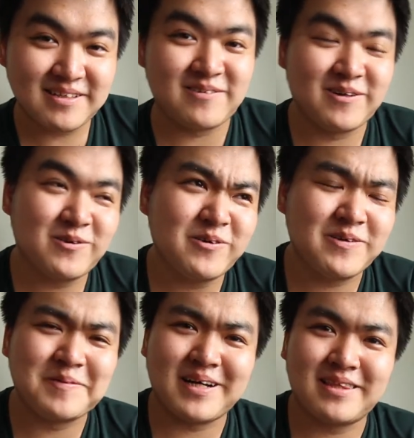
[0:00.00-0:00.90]
で、これどう
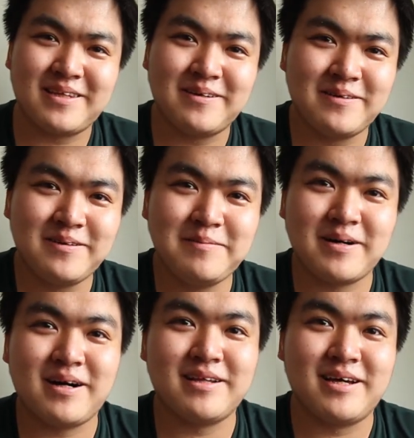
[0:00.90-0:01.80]
いう意味かっていう意味
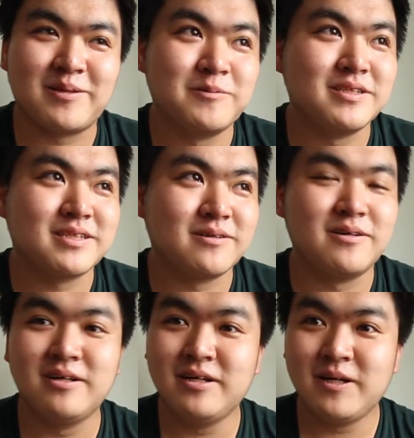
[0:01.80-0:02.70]
が分かんないと思うんですけど、